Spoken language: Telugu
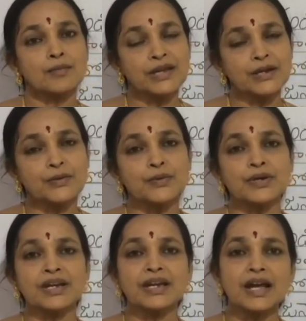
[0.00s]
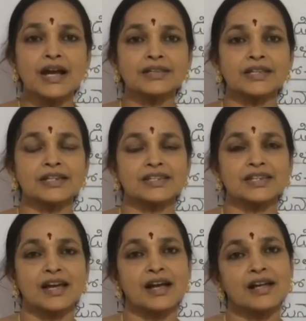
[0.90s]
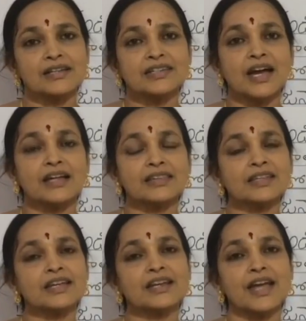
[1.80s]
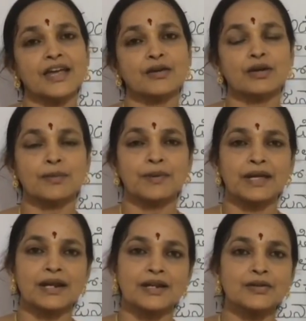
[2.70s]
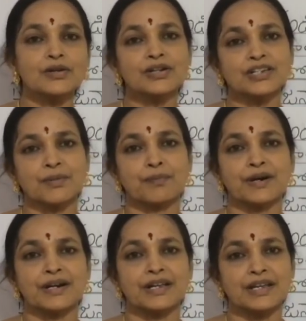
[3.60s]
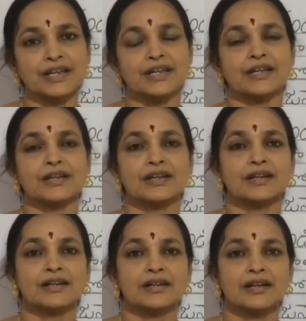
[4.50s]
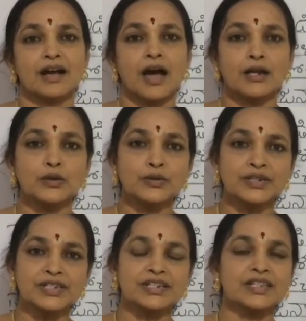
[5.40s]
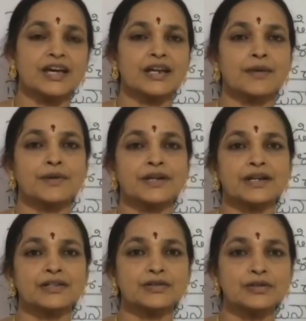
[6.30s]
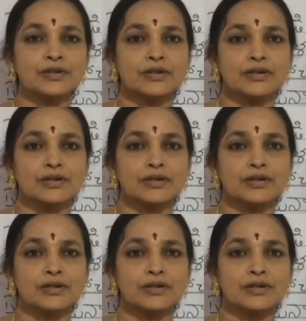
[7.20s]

మీకు ఇంకా తెలిసిన జాతీయ నాయకుల పేర్లను చెప్పండి అల్లూరి సీతారామరాజు